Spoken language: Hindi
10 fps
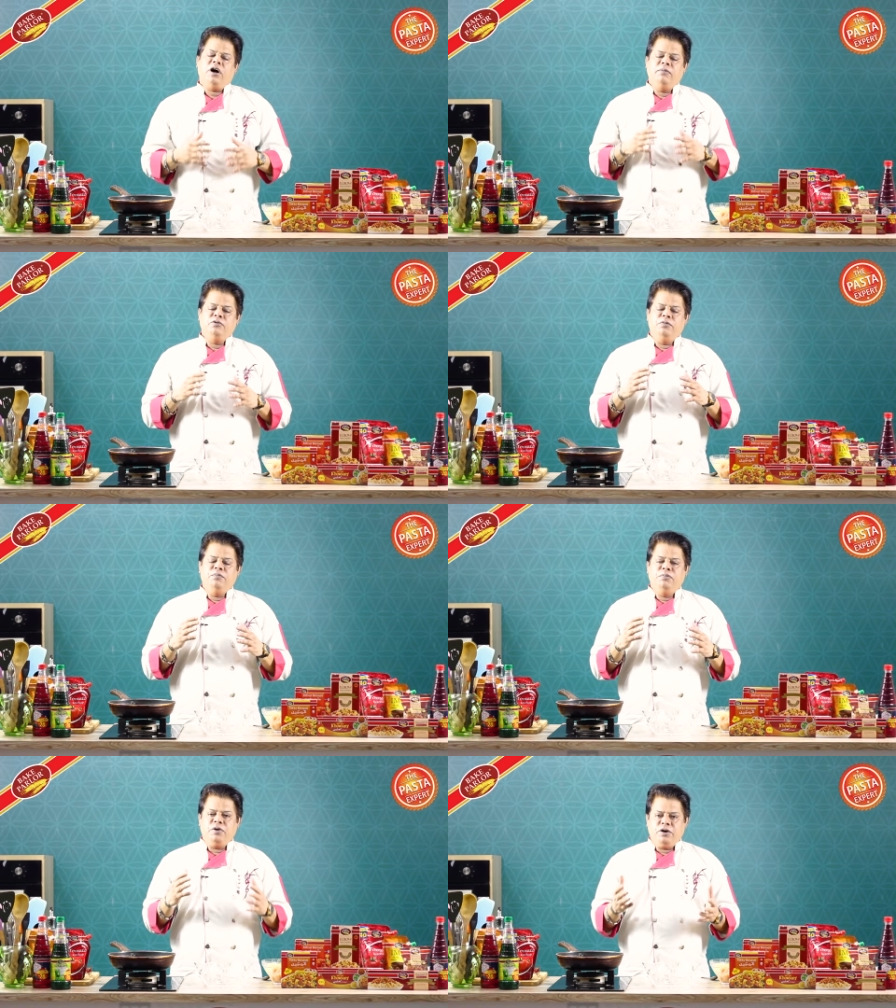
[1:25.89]
आपको
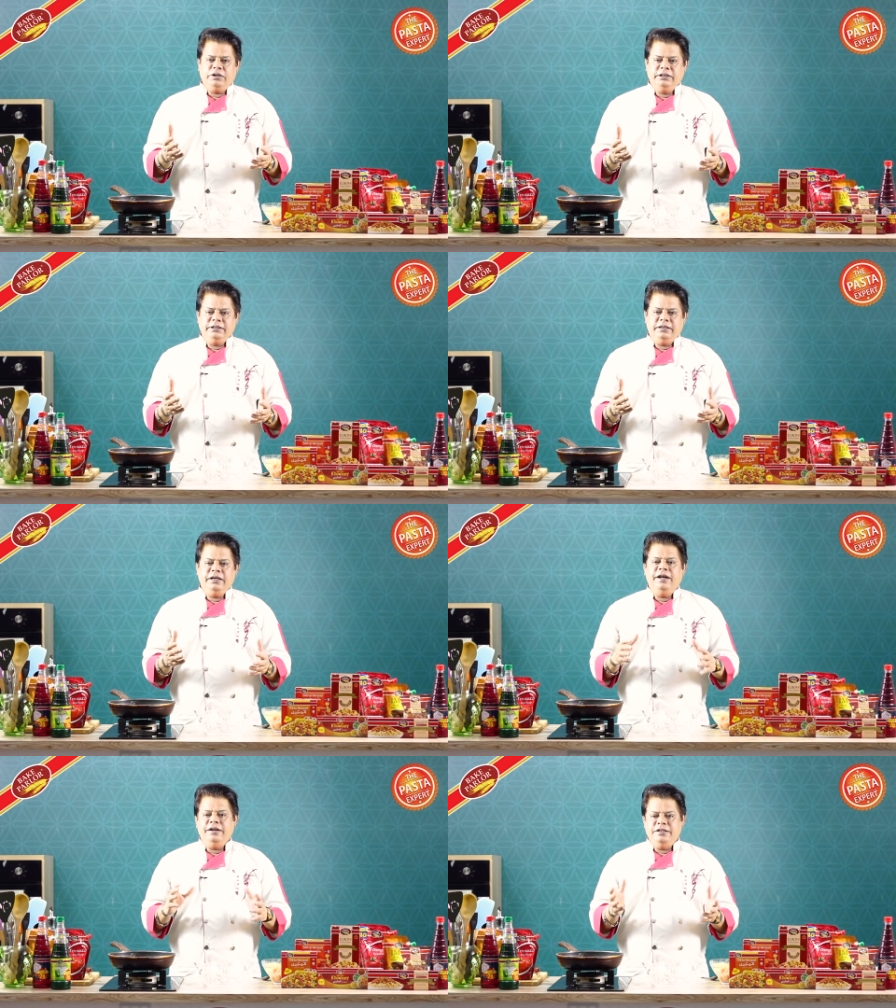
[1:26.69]
बहुत ही
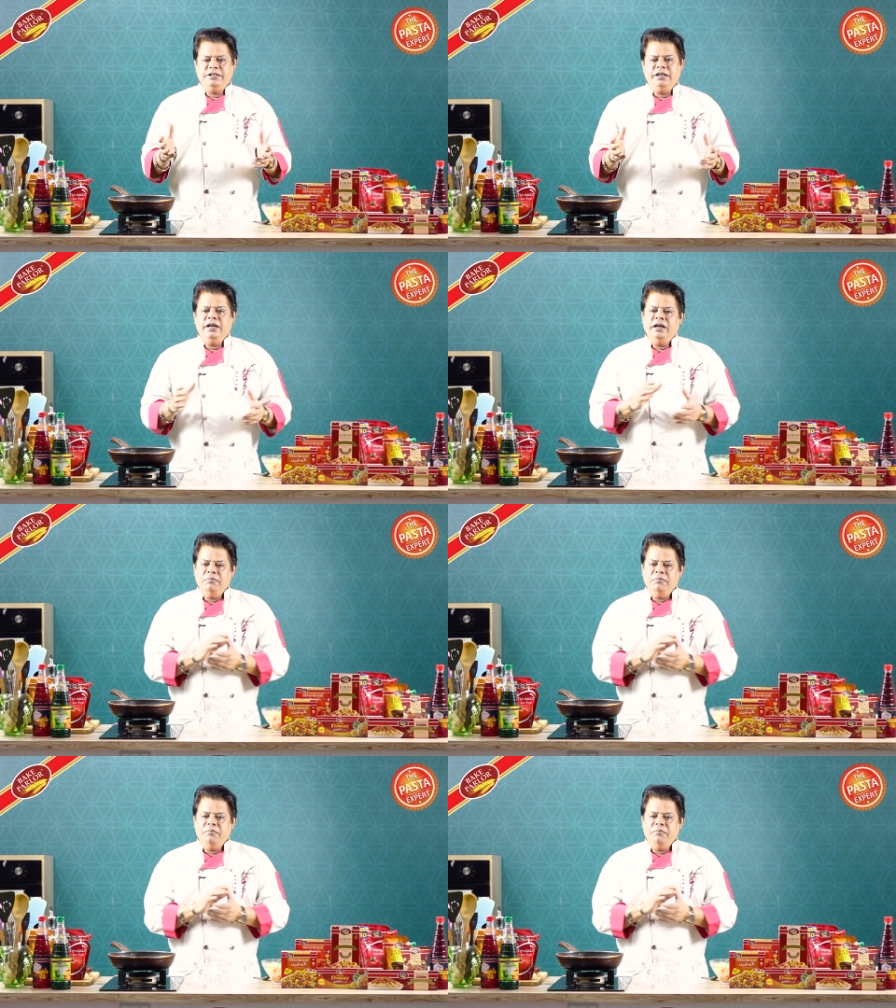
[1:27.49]
ज़्यादा एनर्जी